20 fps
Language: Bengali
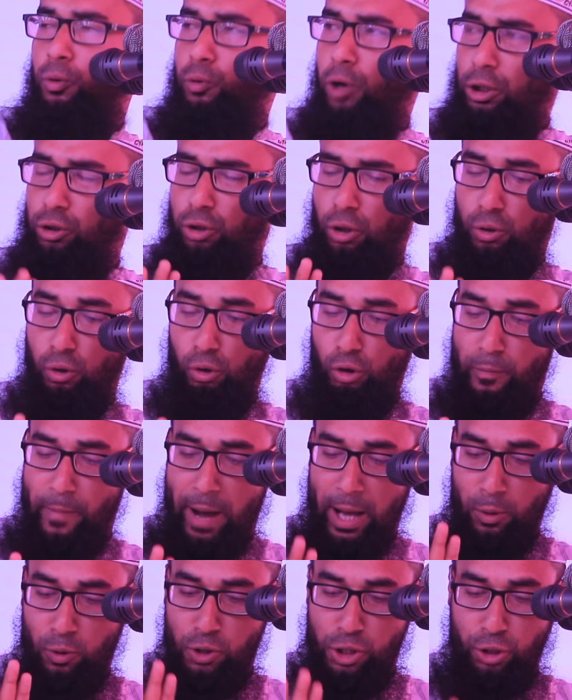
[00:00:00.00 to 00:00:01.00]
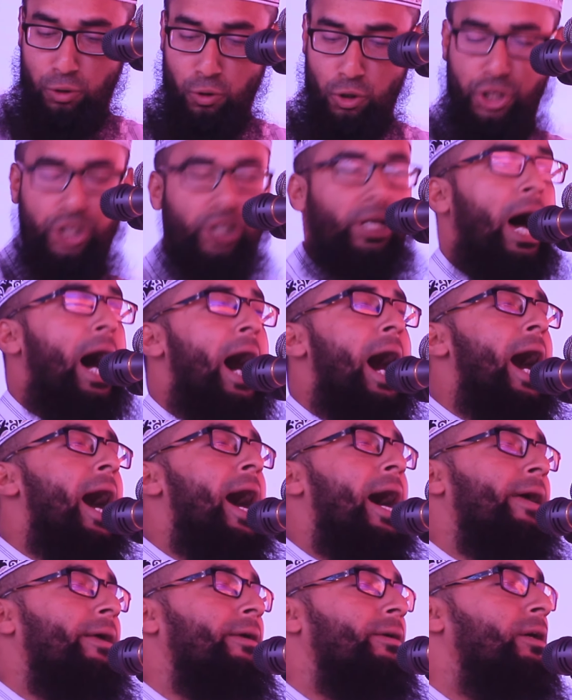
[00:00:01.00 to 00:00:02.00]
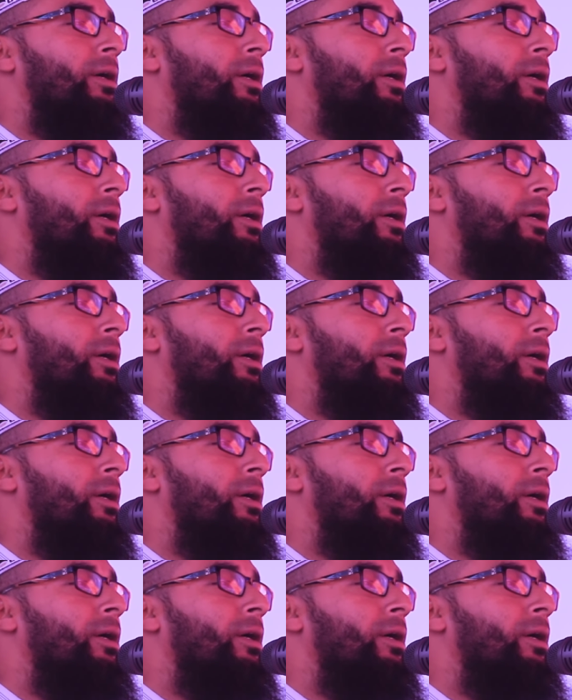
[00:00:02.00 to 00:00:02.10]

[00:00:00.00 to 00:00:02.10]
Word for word: কতগুলো মানুষ ঘুষ খায়